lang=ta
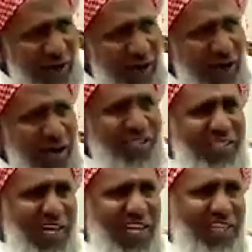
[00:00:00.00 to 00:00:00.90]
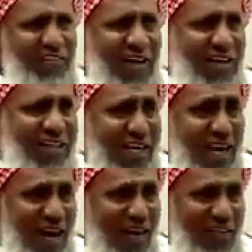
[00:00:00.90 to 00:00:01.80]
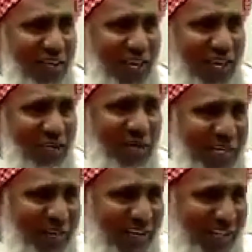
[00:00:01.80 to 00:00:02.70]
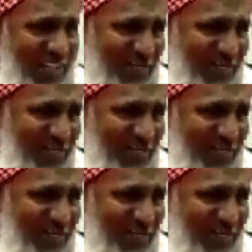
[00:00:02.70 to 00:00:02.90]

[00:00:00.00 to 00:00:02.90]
ஆக சிறந்த வார்த்தை அவீம் என்ற வார்த்தை